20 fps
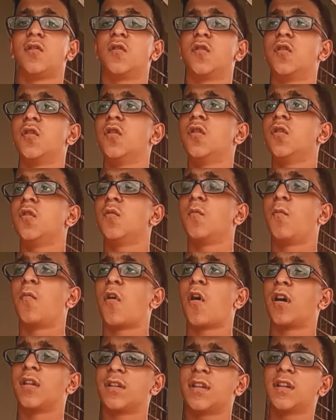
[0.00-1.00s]
तो
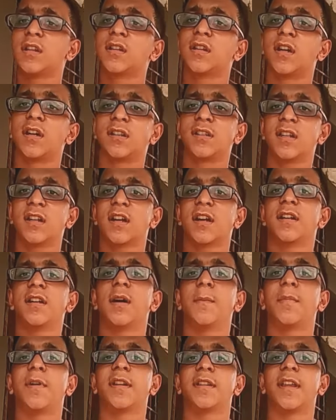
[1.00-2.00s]
बहुत ही खर्चा
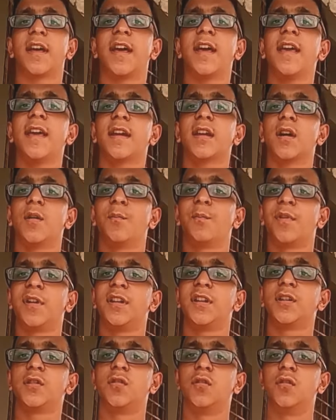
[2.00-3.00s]
करना पड़ता है एक
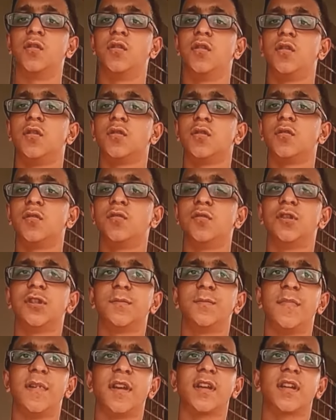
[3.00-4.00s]
कंपनी को तो
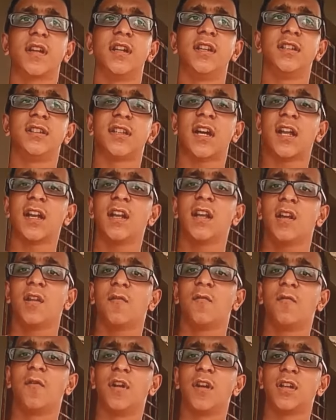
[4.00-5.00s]
उसमें कई साल
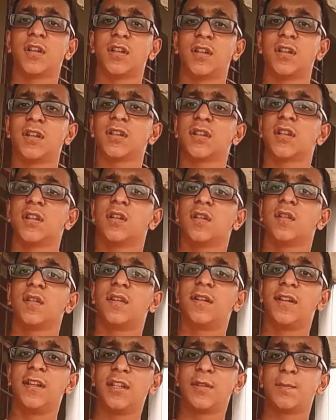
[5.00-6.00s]
वर्कर्स
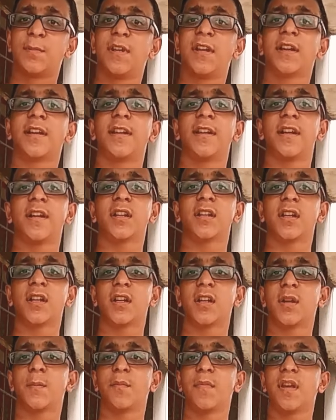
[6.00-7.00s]
डिस्प्ले क्रिएट
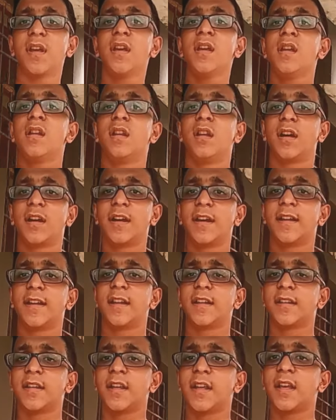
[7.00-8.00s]
करने में लगे
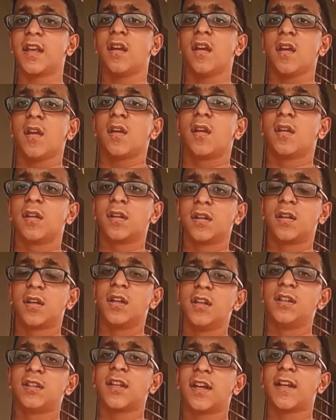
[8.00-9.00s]
रहते हैं
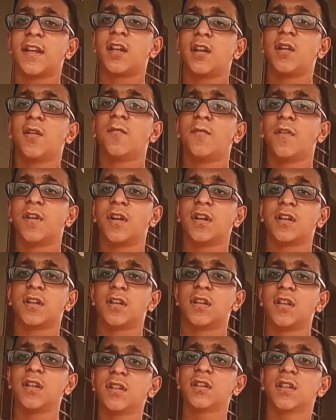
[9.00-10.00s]
कई सारे
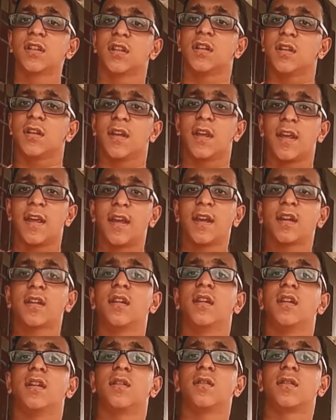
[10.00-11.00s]
वर्कर्स एक